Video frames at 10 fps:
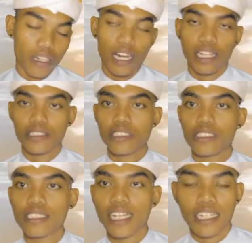Oke
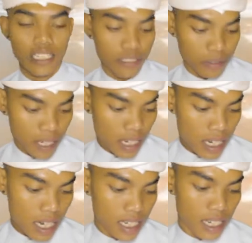lanjut, yang
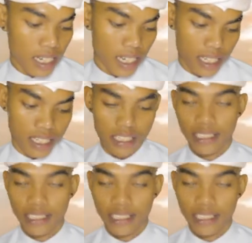kedua ada layangan